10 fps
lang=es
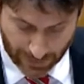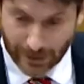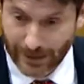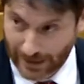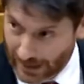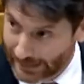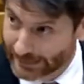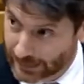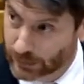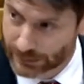y en la que
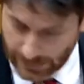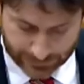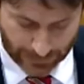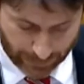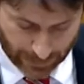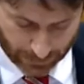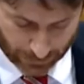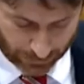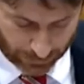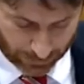tanto estáis
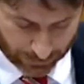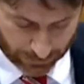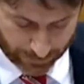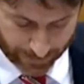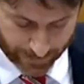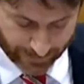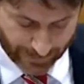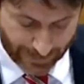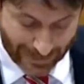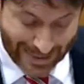trabajando todos.
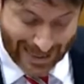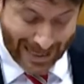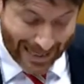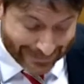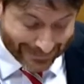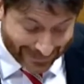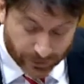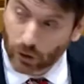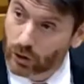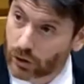Entre
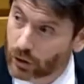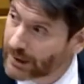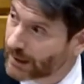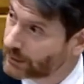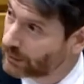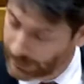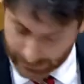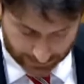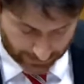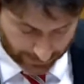todos los actores